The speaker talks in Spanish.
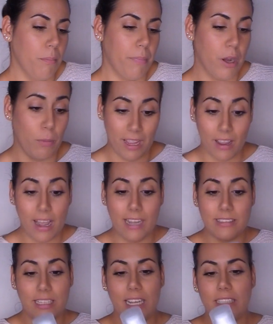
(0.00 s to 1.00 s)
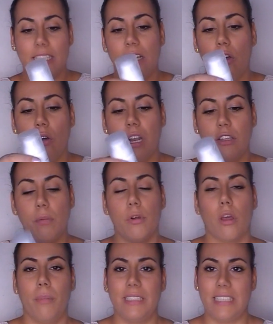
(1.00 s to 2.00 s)
pero me encanta este en concreto
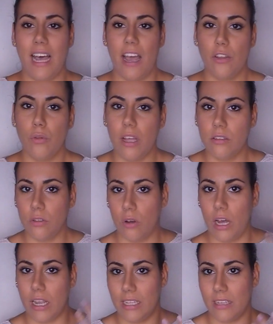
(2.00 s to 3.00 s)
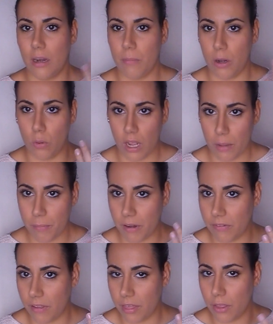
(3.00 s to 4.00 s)
porque me está ayudando a quitarme algunas
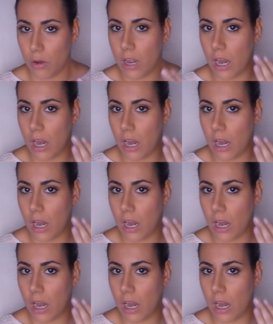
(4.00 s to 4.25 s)
imperfecciones,